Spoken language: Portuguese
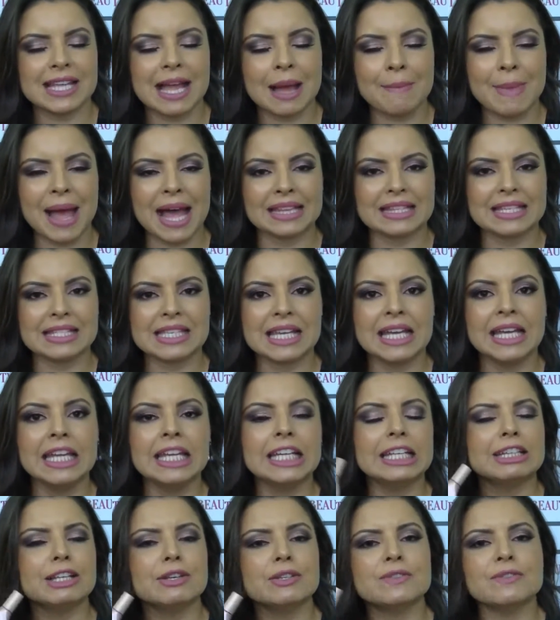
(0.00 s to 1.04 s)
camadas.
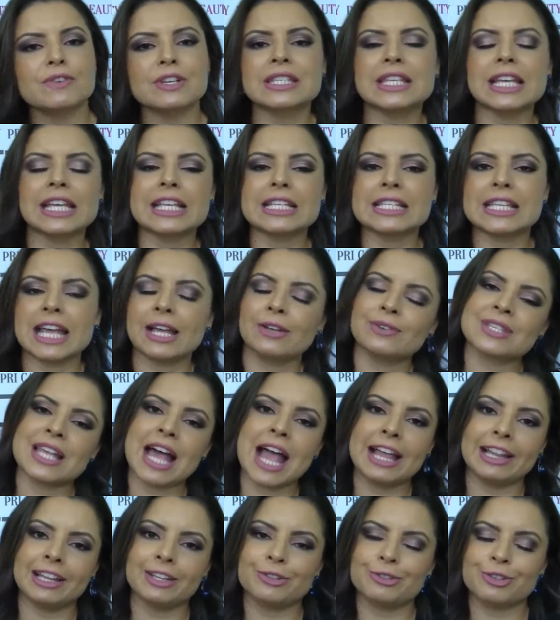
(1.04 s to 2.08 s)
Então, se você quiser usar ela